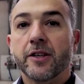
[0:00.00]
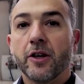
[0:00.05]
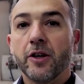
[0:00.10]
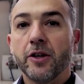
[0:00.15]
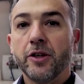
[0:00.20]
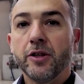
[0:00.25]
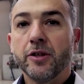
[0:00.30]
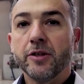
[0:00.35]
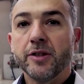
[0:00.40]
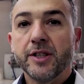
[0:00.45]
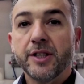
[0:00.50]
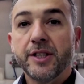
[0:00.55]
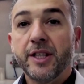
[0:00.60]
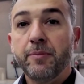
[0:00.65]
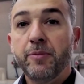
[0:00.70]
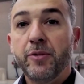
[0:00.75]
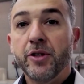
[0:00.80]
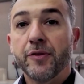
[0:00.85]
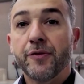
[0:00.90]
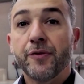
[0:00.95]
Tảo sử dụng
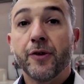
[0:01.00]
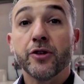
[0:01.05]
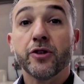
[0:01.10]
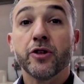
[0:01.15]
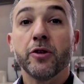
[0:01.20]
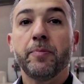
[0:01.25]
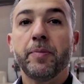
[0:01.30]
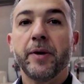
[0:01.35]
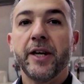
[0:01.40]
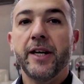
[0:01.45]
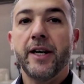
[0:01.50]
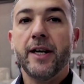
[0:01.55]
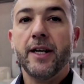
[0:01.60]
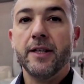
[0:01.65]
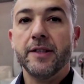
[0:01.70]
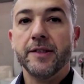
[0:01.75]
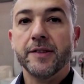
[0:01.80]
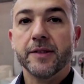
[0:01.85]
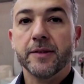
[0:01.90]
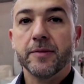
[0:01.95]
ánh sáng để oxy hóa
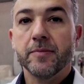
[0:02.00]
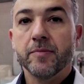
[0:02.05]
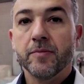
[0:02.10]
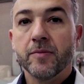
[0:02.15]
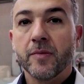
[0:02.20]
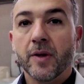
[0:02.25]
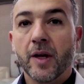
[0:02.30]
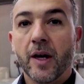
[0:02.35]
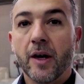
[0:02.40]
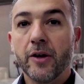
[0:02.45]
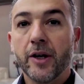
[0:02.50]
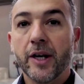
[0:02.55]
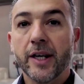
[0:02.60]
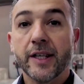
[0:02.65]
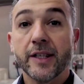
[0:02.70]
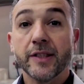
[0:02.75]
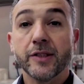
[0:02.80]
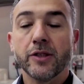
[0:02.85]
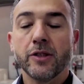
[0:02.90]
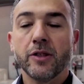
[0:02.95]
nước và trong quá trình
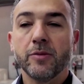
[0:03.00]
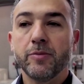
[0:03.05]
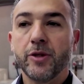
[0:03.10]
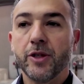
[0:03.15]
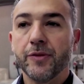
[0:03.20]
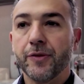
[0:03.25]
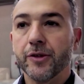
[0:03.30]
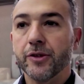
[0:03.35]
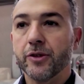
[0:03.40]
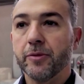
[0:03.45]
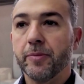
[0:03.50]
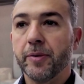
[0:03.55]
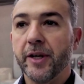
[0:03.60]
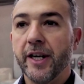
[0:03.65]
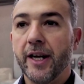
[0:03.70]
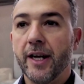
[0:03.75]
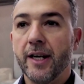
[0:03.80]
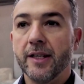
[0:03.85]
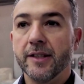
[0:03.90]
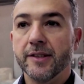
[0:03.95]
này, chúng giải phóng
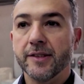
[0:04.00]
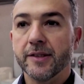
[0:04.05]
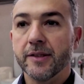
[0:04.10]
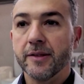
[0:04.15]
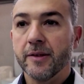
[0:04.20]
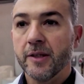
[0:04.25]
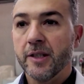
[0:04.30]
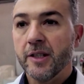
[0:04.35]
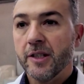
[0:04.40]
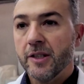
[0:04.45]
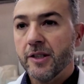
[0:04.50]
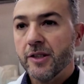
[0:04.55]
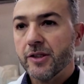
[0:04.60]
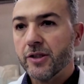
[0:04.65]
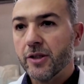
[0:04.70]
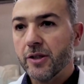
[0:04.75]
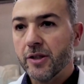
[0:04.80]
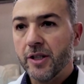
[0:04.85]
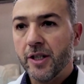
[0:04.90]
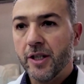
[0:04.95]
các electron.
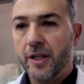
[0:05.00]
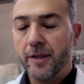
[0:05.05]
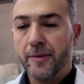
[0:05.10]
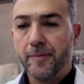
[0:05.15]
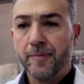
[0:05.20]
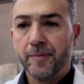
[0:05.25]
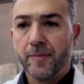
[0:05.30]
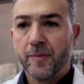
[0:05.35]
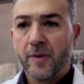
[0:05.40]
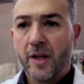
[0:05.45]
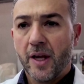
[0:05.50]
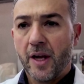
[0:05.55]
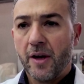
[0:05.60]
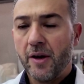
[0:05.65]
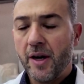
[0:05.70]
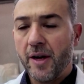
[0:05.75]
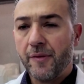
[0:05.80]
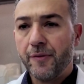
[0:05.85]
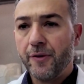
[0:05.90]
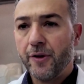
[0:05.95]
Đồng thời, các
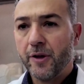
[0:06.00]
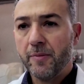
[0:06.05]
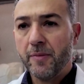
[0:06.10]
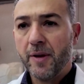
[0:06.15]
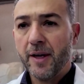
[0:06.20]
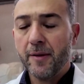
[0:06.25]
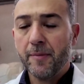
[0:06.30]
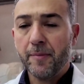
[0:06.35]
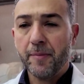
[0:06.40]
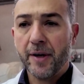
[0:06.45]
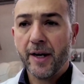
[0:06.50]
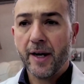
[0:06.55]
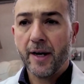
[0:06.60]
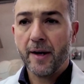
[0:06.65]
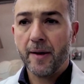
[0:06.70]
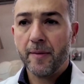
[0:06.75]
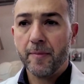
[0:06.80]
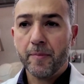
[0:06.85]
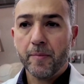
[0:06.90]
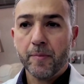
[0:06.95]
electron này
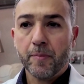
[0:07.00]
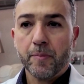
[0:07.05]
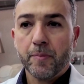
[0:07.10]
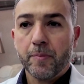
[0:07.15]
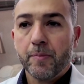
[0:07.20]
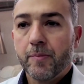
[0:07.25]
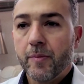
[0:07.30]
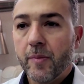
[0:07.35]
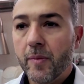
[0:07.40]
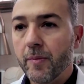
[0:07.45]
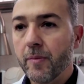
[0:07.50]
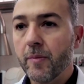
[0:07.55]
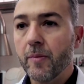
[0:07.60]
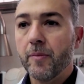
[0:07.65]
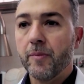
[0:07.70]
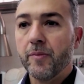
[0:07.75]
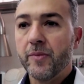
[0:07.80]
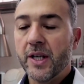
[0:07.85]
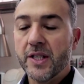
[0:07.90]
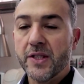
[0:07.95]
sau đó cũng có thể
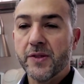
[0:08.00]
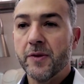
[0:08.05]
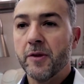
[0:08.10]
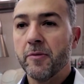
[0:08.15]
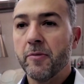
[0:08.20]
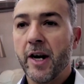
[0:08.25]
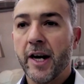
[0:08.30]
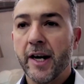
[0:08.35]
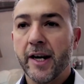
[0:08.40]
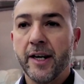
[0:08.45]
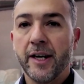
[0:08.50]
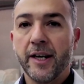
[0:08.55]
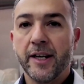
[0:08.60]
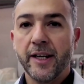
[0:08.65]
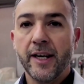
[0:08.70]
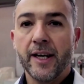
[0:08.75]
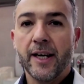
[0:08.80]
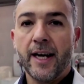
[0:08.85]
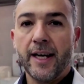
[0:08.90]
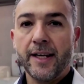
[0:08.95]
được thu thập trong các mạch
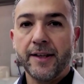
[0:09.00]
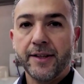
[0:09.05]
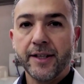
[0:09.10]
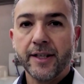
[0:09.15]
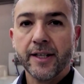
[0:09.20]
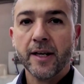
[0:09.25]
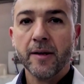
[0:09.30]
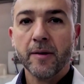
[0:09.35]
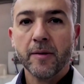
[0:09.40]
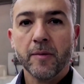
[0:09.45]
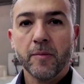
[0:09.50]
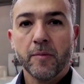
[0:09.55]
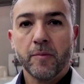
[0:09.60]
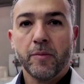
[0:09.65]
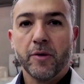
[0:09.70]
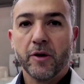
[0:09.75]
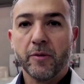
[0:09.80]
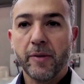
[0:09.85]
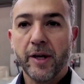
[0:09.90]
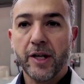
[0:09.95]
điện. Với
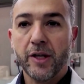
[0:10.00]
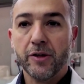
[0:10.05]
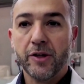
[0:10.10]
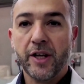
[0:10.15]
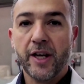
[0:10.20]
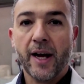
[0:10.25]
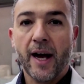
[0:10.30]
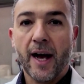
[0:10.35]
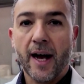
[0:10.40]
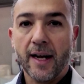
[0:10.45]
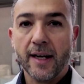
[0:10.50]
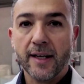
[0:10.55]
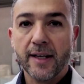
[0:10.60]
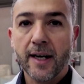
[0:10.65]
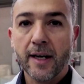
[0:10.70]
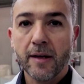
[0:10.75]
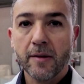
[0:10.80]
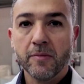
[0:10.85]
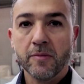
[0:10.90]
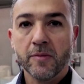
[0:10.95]
oxy được giải phóng trong quá
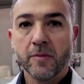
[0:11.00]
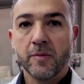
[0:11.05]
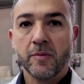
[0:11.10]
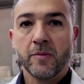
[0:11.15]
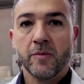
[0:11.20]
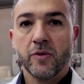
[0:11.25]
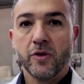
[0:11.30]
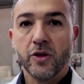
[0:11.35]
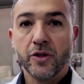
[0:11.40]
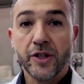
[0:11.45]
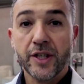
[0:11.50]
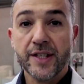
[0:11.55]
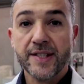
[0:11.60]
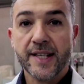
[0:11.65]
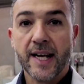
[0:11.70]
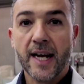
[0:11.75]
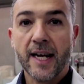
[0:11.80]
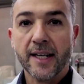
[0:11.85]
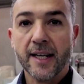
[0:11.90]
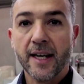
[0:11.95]
trình này là
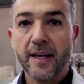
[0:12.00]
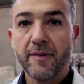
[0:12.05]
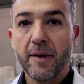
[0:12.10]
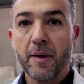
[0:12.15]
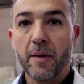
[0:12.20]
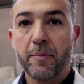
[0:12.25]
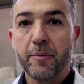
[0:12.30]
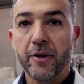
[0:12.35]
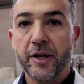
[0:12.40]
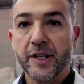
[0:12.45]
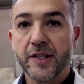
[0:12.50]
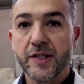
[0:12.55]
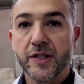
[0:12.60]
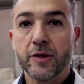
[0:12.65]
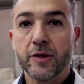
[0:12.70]
một lợi ích bổ sung.